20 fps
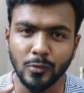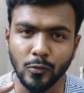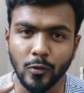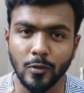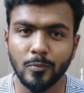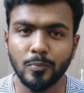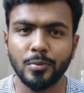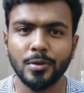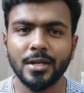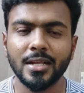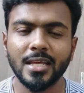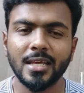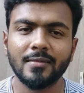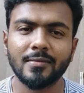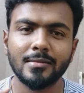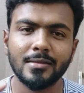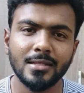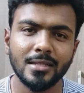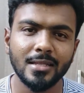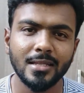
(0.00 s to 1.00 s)
நோட் பண்ணியே
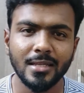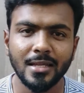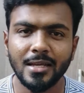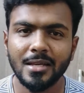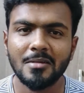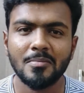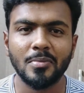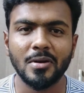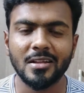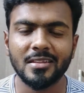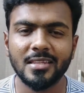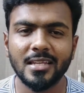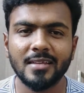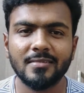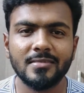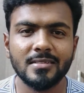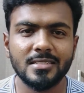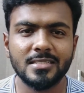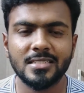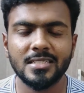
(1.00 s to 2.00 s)
வந்து
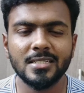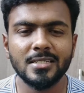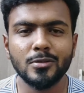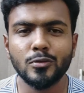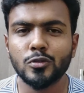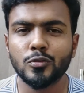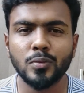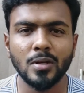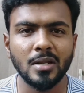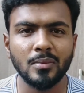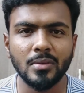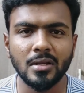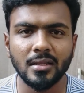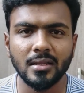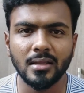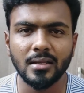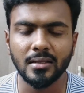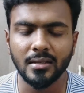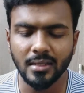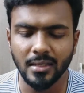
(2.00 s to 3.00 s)
படத்தில் வச்சு யூஸ் பண்ண மாதிரி
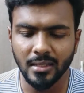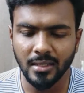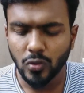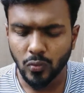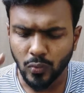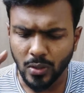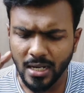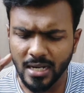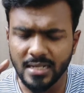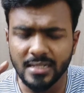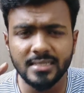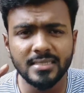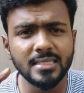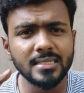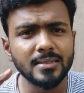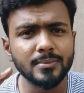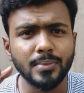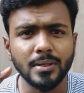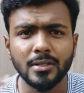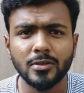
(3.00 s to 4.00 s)
தான் இருக்குது ஸோ
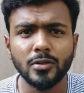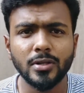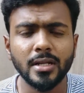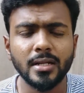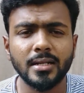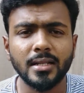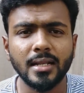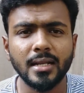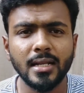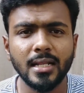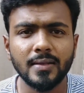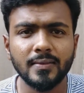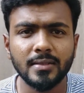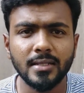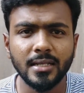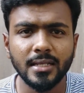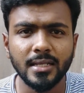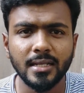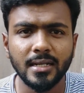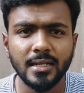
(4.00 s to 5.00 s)
வாரிசு படத்துடைய ட்ரெய்லர்
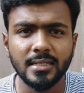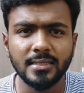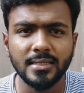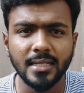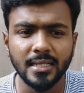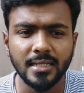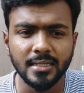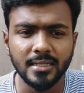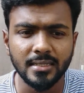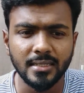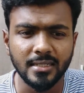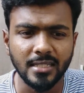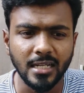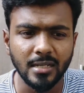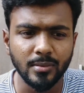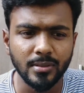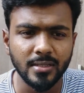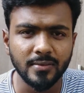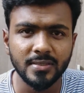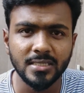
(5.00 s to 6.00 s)
வந்து இன்றைக்கி ரிலீஸ் ஆகிருக்குது
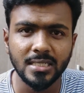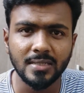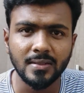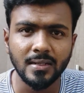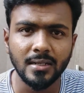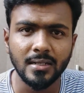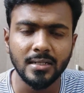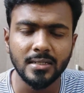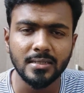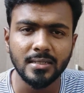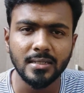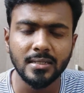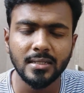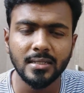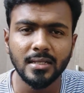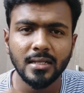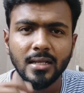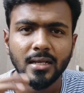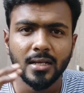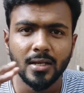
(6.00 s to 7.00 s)
தளபதி விஜய் அவர்கள்
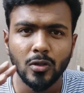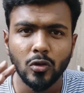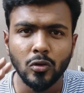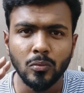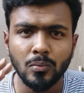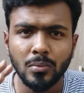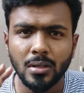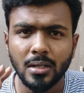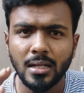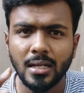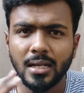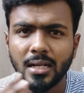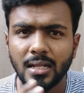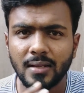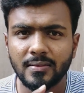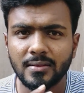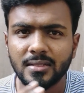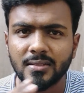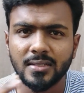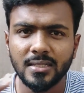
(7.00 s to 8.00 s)
நடித்தது ரொம்ப
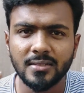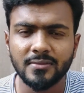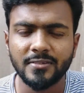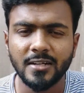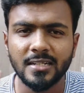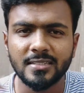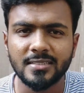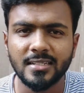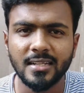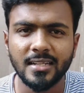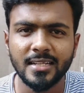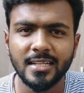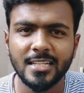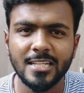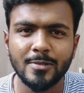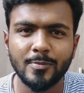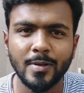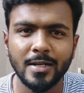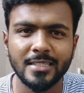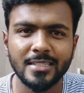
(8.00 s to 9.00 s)
நாளாக வந்து ஃபேன்ஸ்லாம்
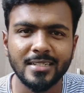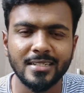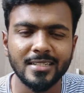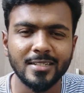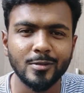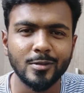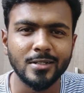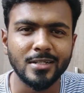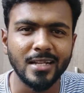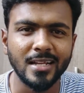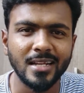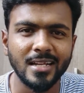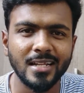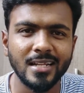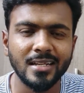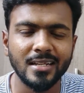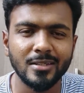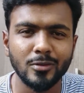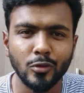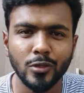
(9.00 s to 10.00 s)
எதிர்பார்த்துட்டு இருந்த ஒரு
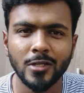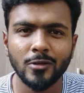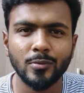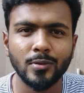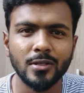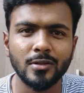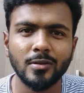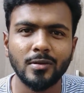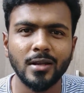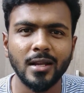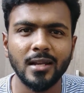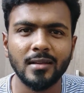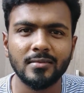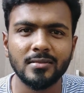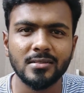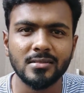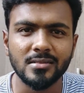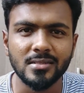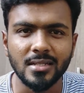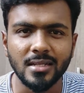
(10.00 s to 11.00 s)
ட்ரெய்லர் துணிவு படத்தோட ட்ரெய்லர்
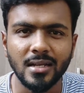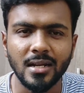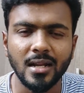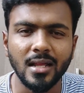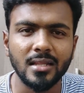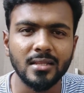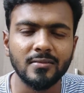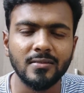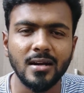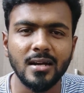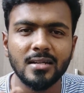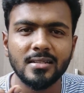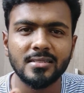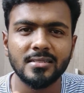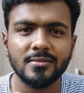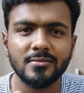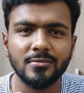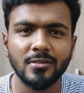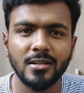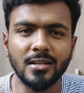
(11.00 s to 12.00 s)
வந்துருச்சு என்னடா அது
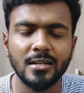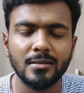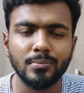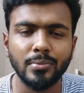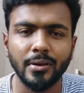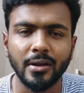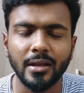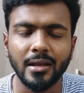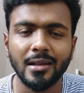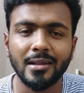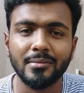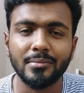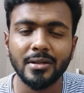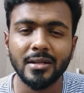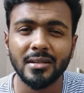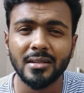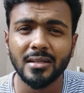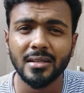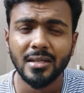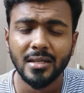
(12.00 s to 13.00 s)
வாரிசு இவ்வளோ லேட் பண்ணுறீங்களே
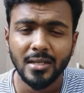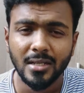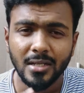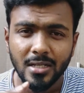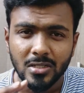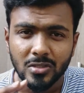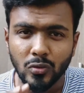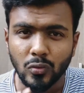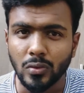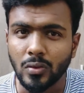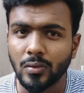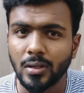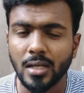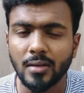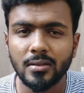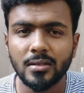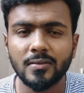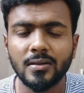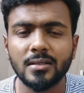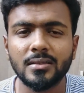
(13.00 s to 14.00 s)
அப்படின்ட்டு ஸோ ஒரு
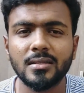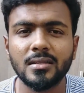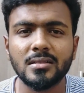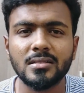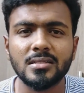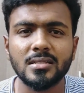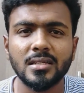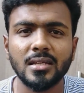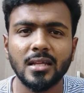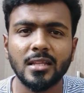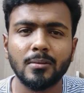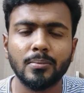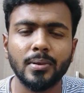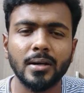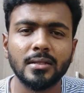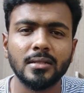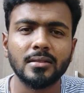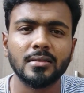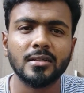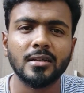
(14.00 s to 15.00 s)
வழியாக வந்து வந்துருச்சு அதை
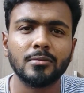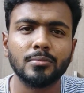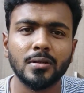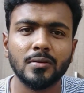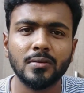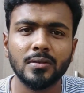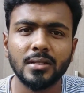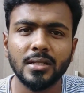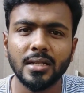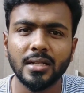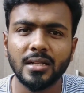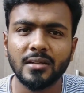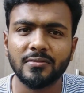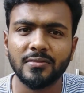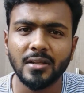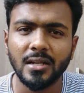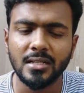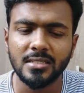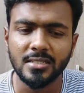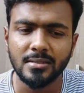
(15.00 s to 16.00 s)
பார்த்ததுக்கப்புறம் வந்து என்ன
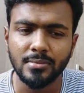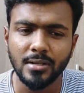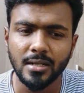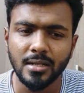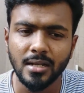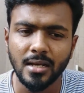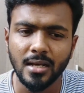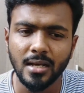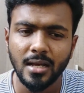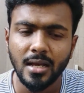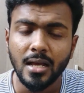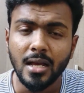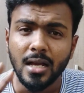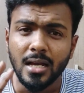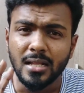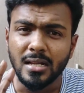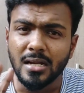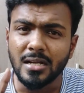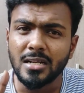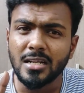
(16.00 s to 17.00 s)
ஃபீல் ஆச்சு அப்படின்னா
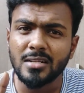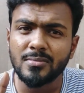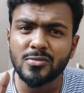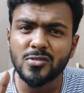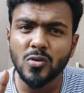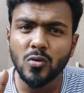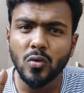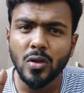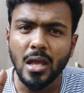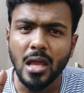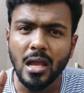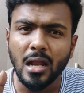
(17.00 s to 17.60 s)
ரெண்டு நிமிஷம் கூட